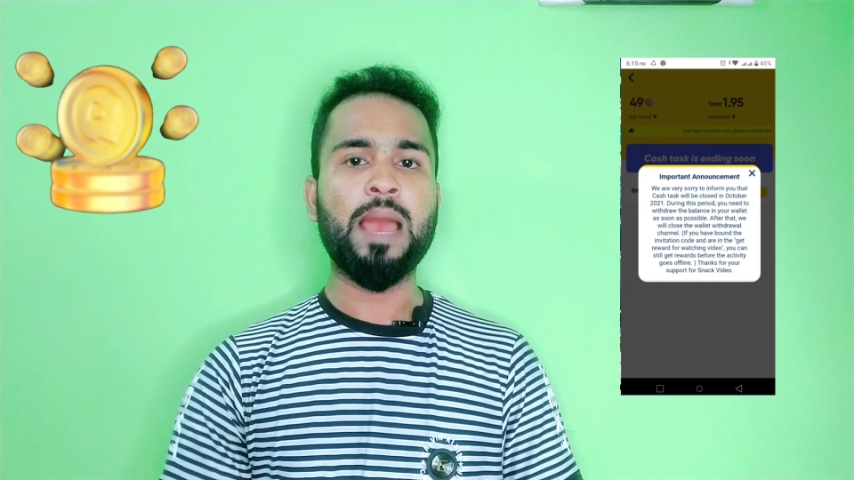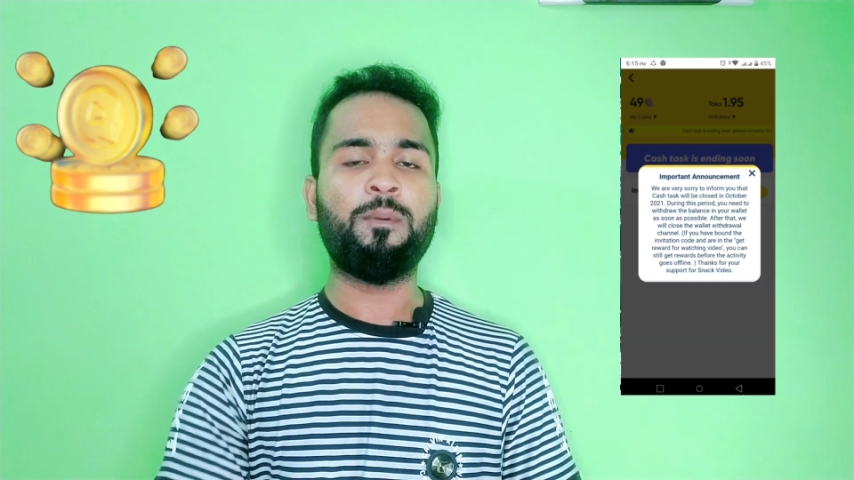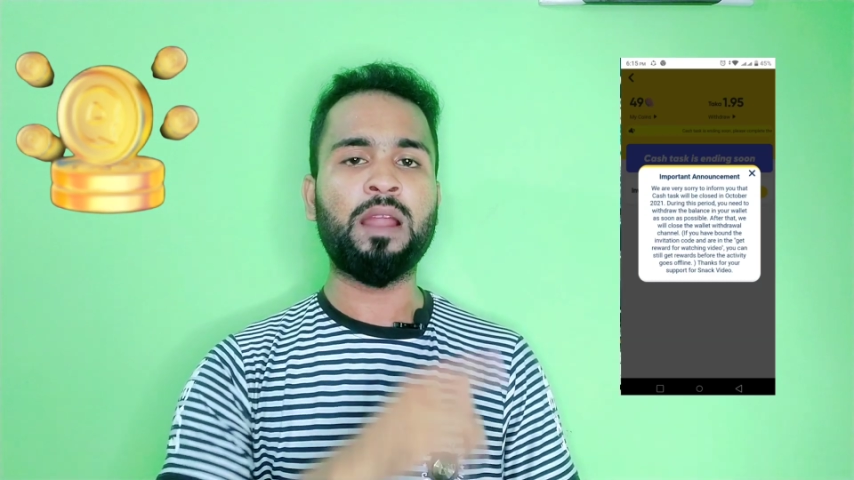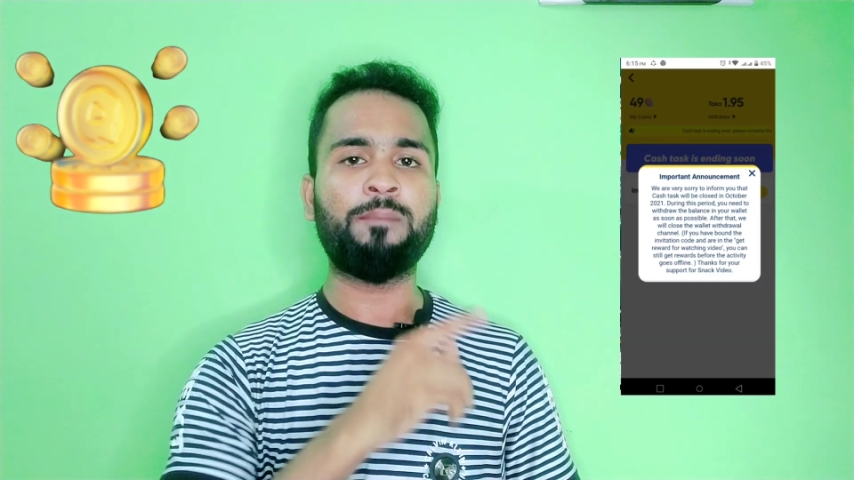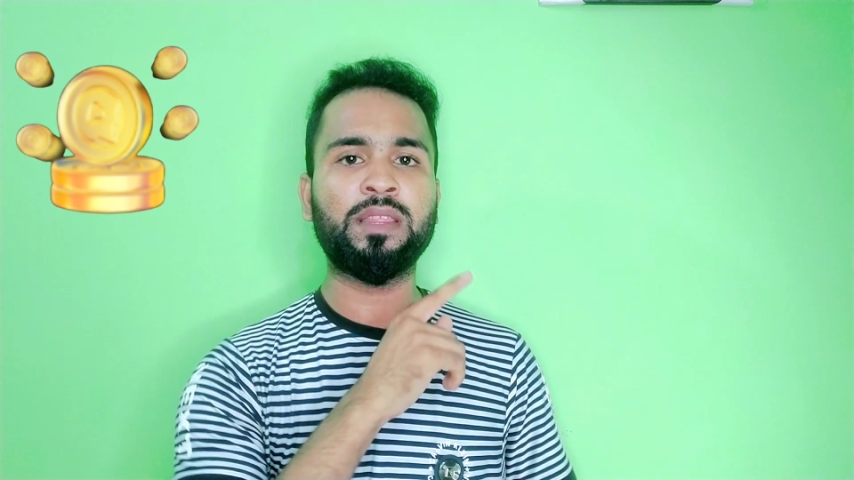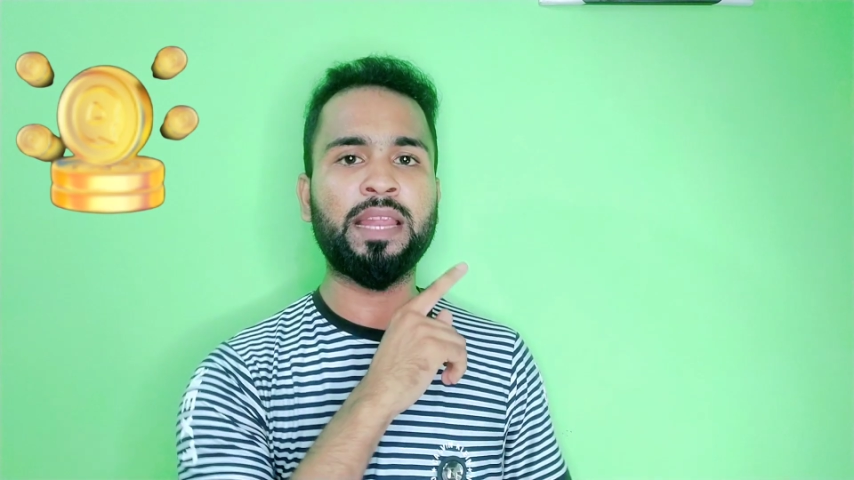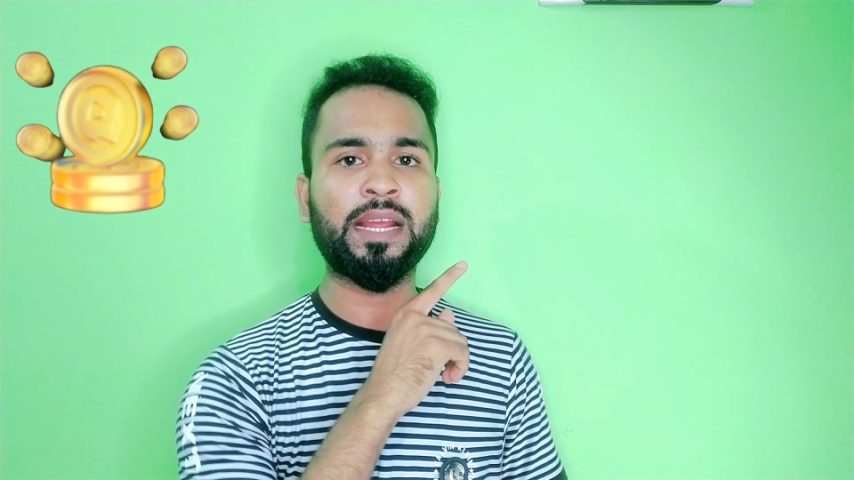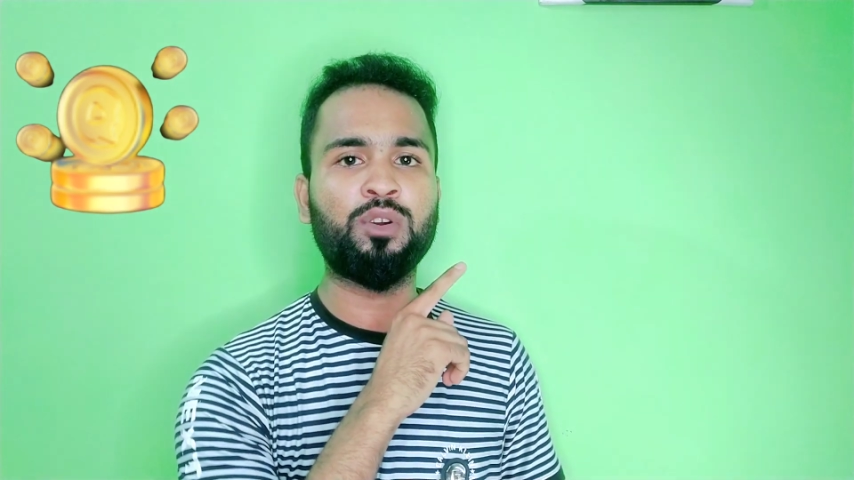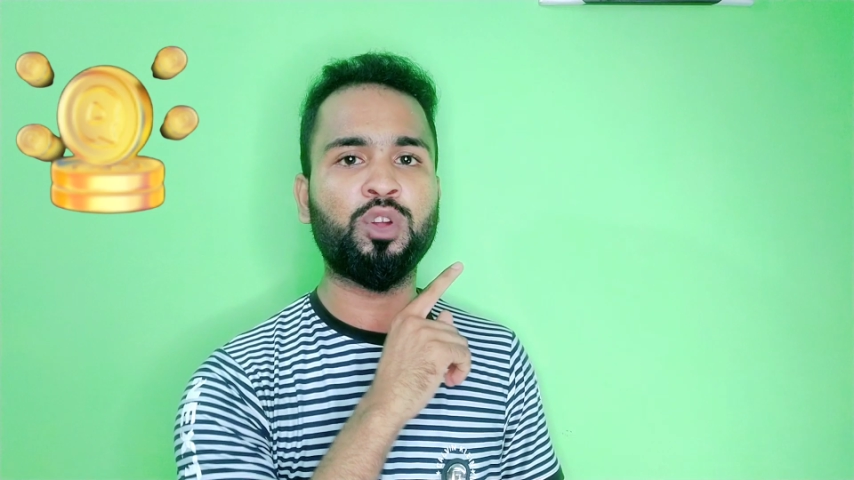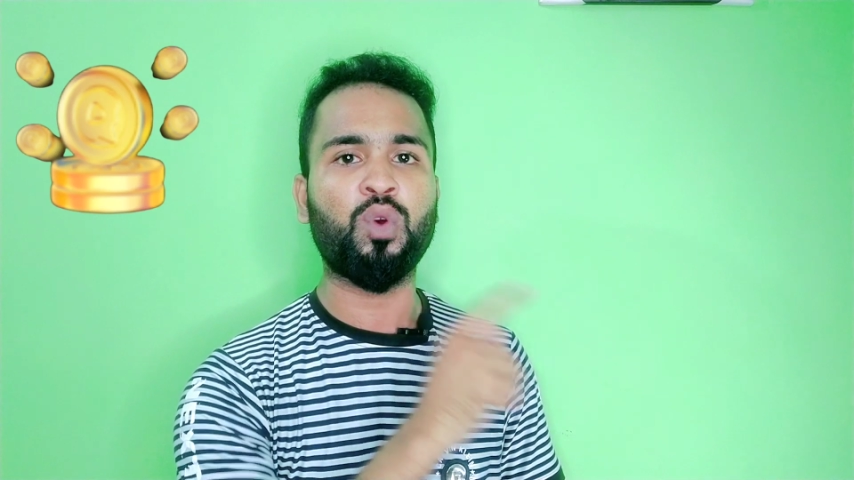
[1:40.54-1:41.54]
এবং আপনাদের
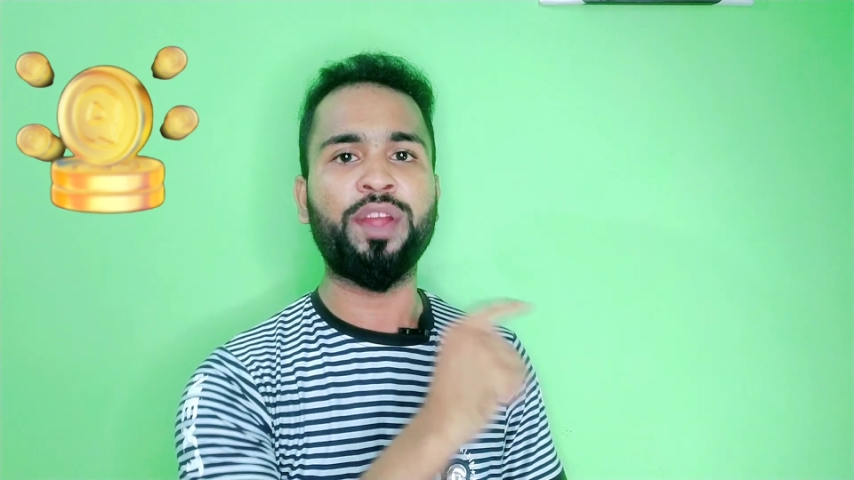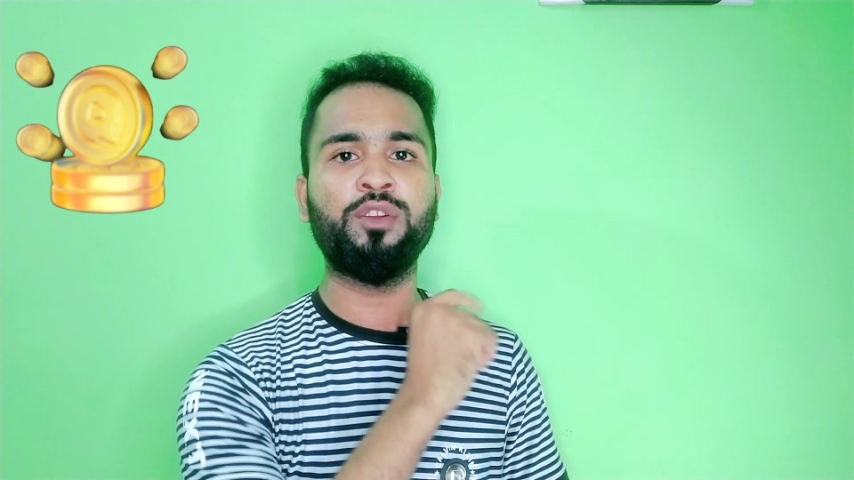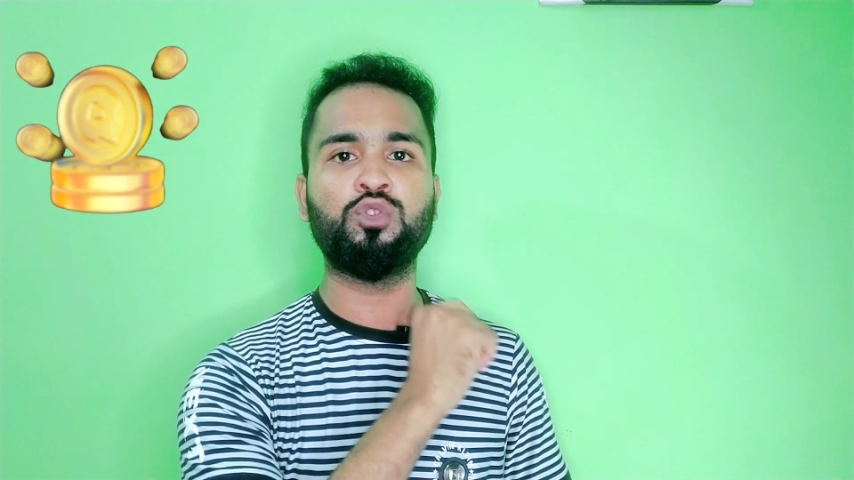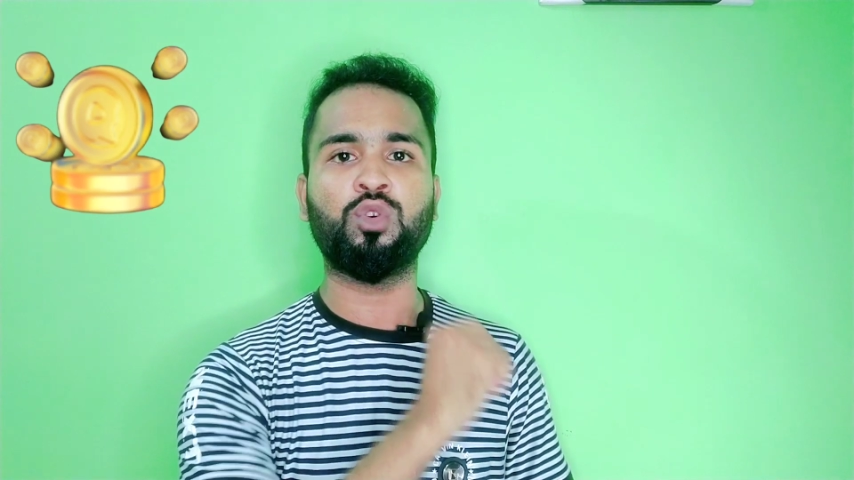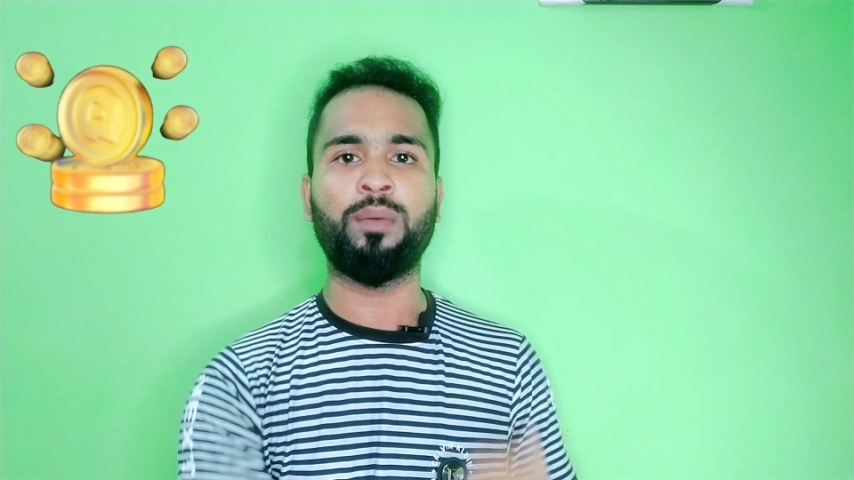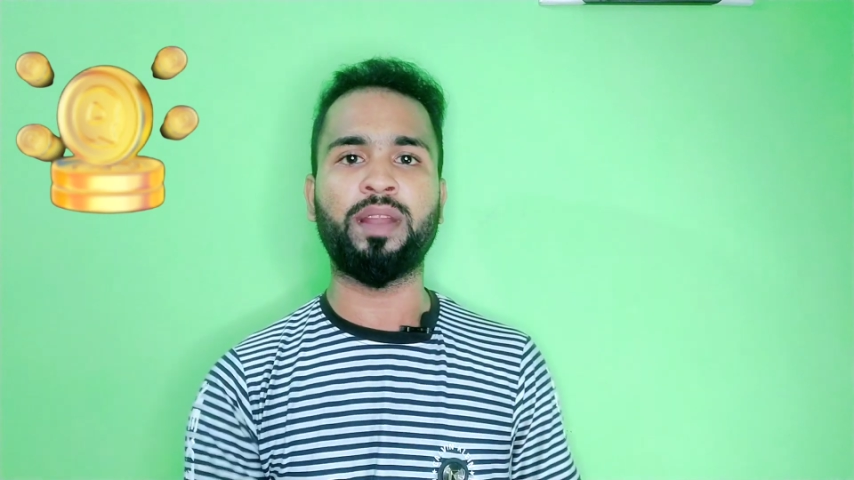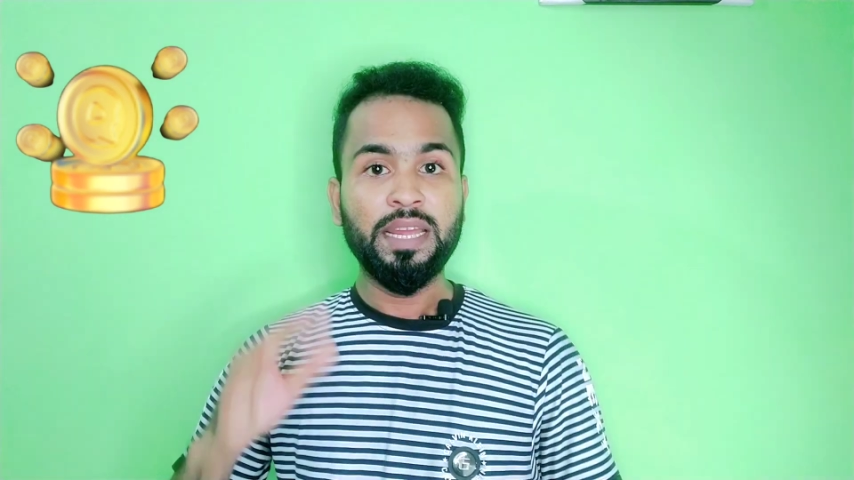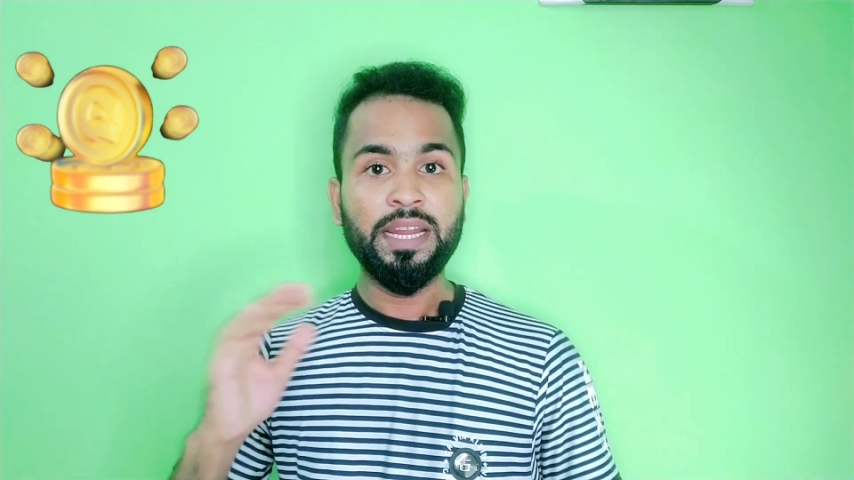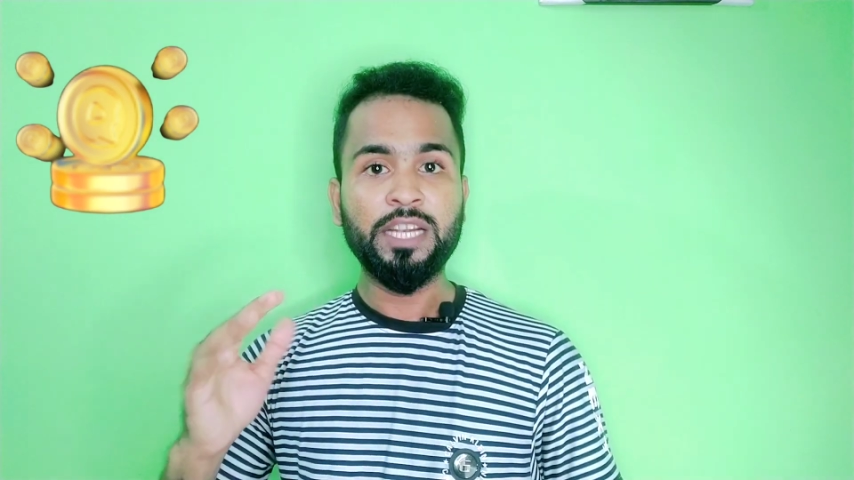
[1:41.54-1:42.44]
অ্যাকাউন্টে কয়েনও যোগ হবে না